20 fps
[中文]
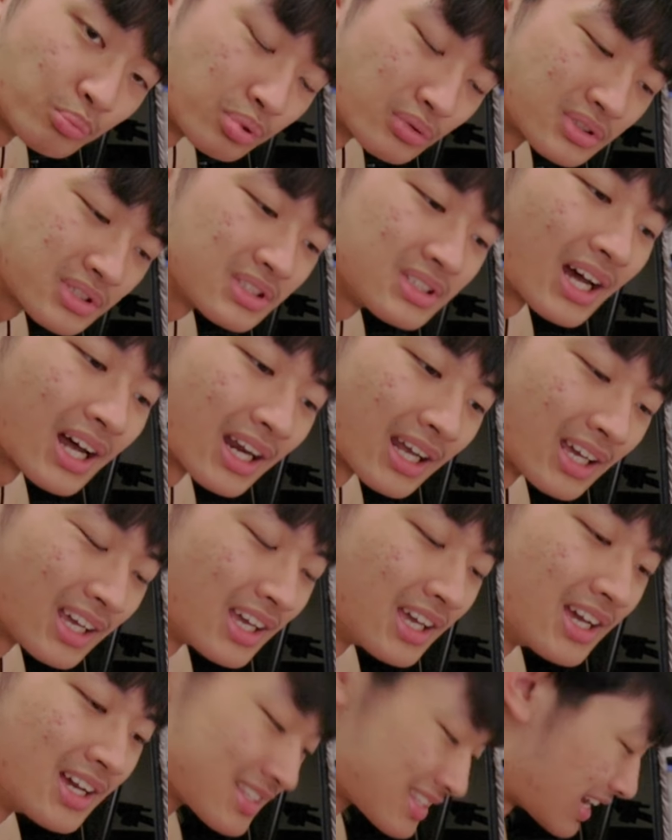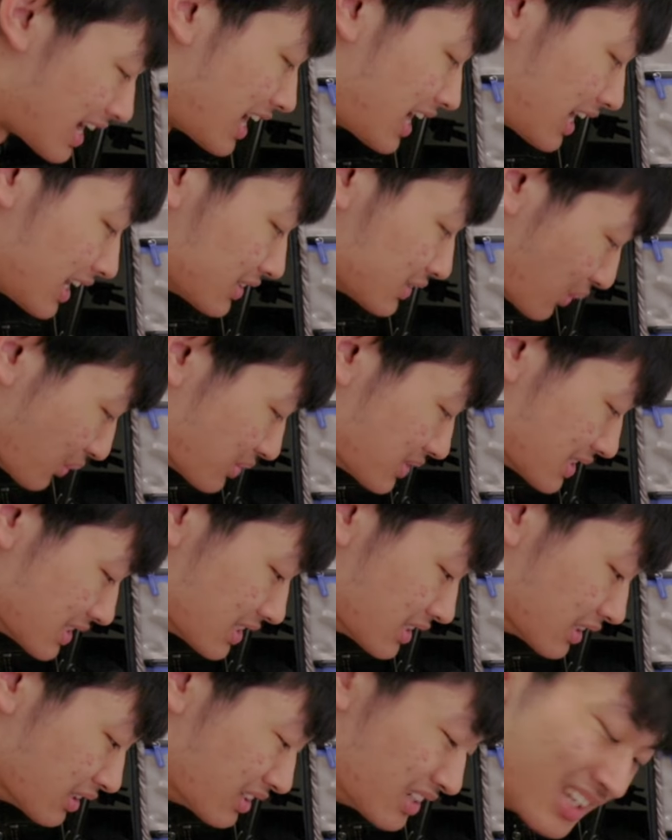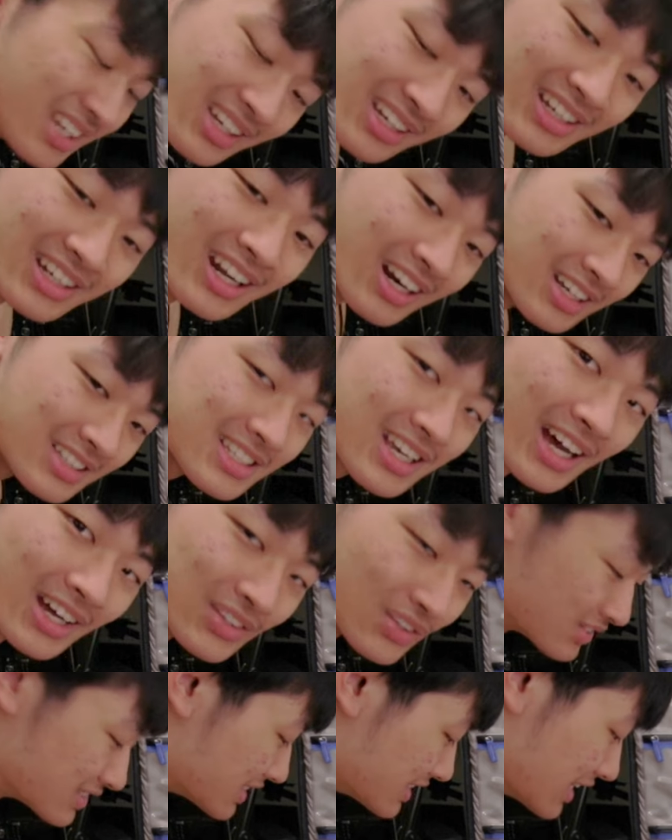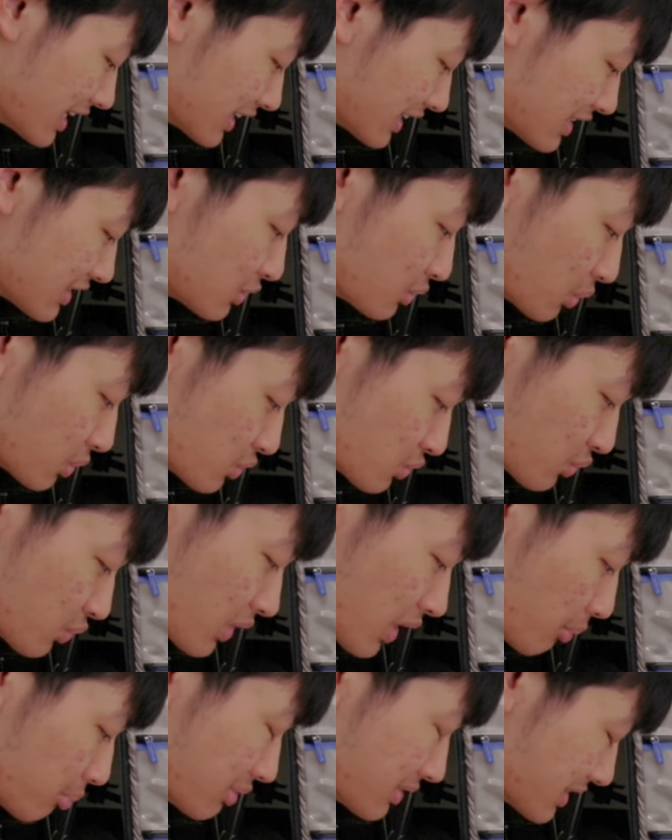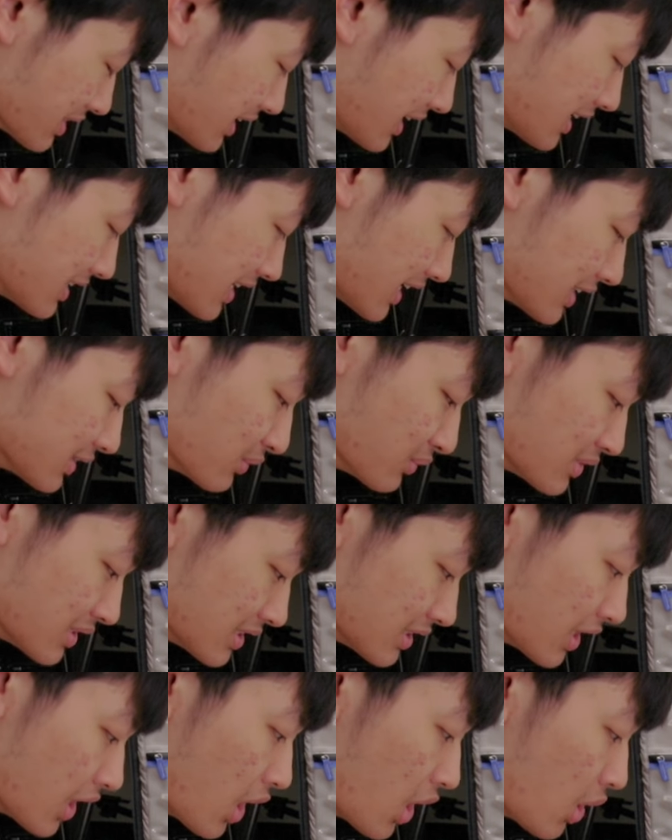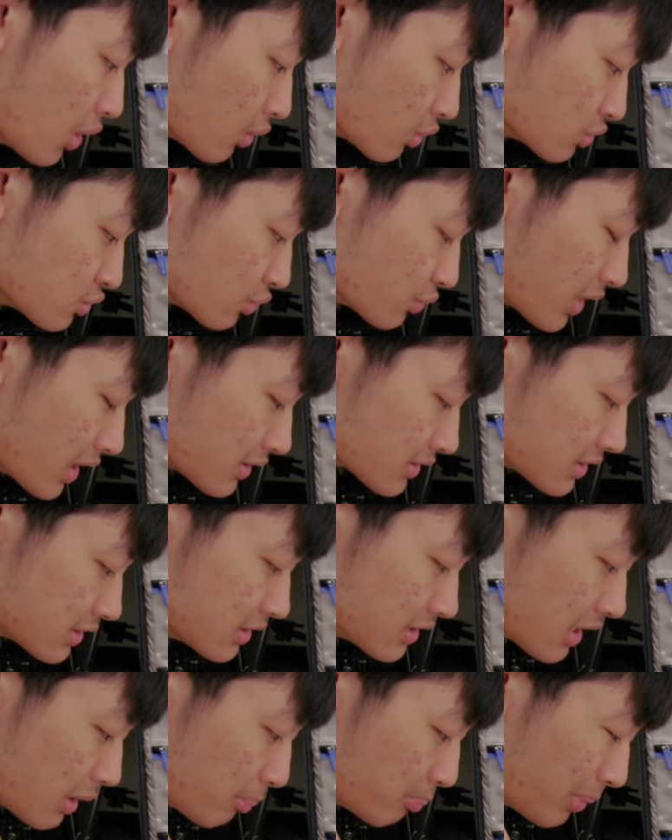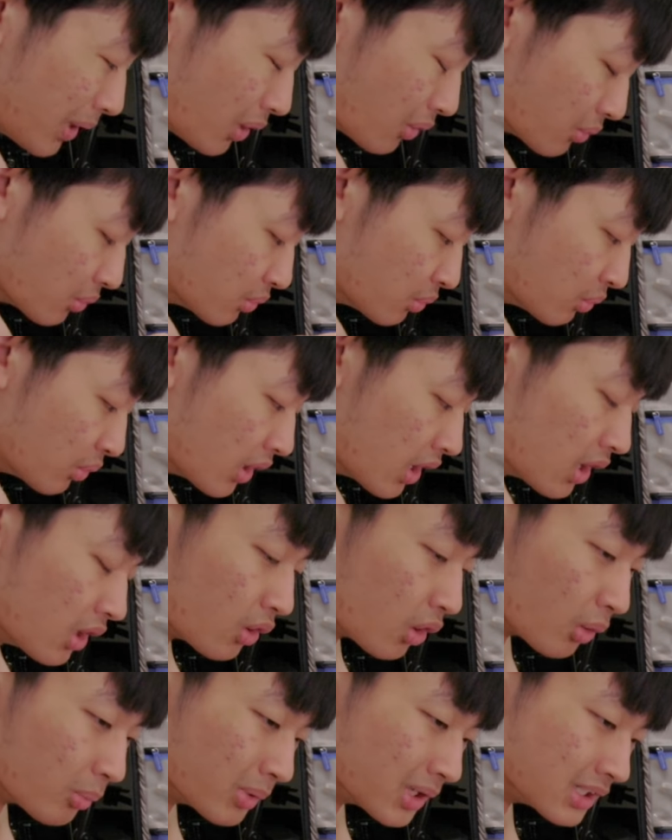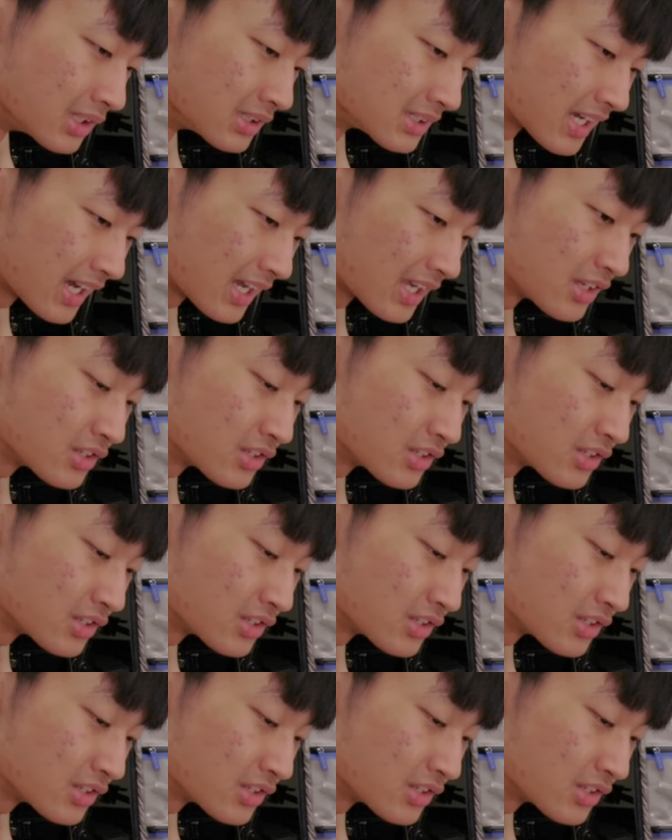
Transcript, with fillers: 不是拿来擦东西的，你也可以拿来擦东西啊。但是我主要不是拿来擦东西，我主要是要保护我们在